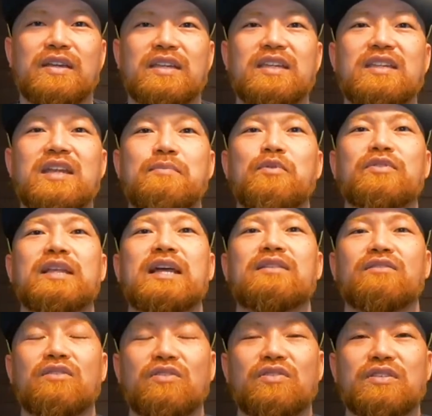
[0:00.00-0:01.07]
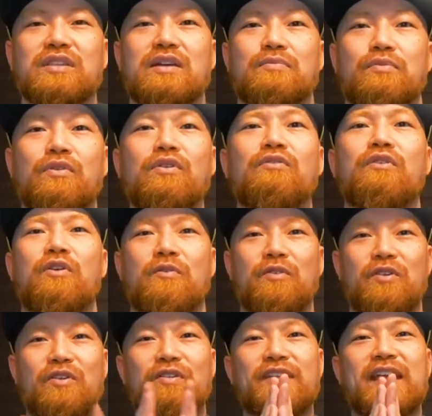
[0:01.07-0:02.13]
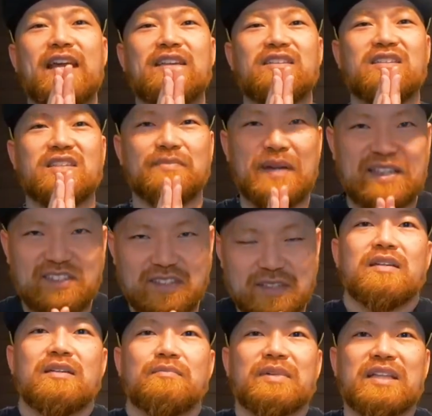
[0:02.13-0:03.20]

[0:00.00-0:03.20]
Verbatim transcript: いいねボタンと、そしてフォローをお願いします。